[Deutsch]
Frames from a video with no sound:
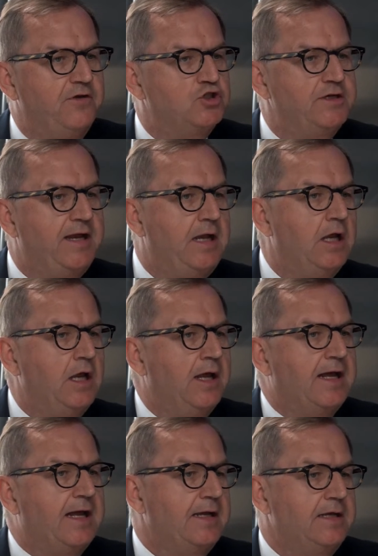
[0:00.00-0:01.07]
Wie schnell
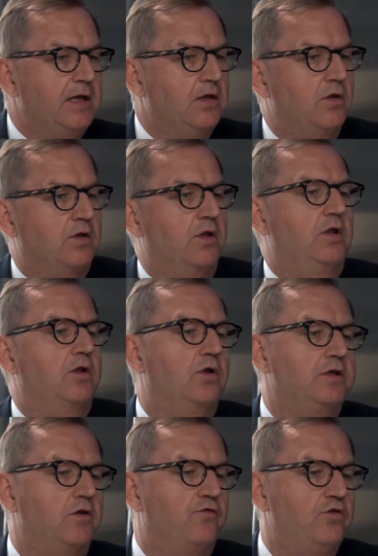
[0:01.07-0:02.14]
kann denn so,
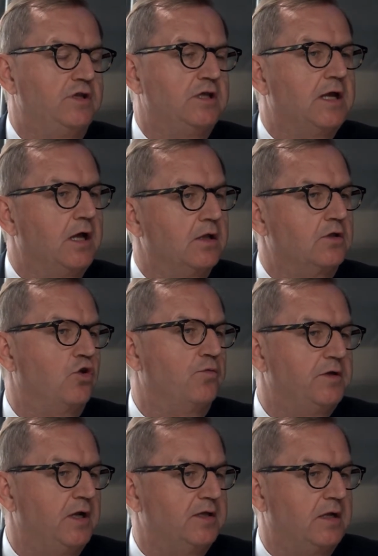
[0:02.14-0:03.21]
solche
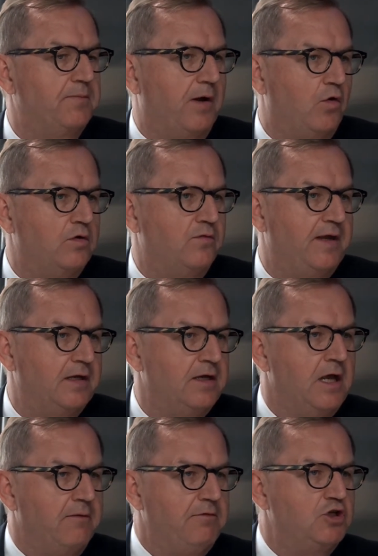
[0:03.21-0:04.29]
Flüssiggasterminals gebaut werden?
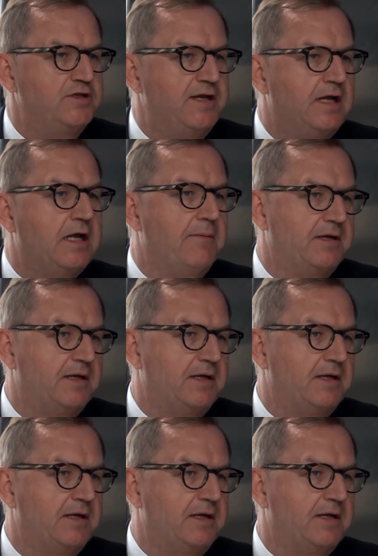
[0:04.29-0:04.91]
Wie schnell kann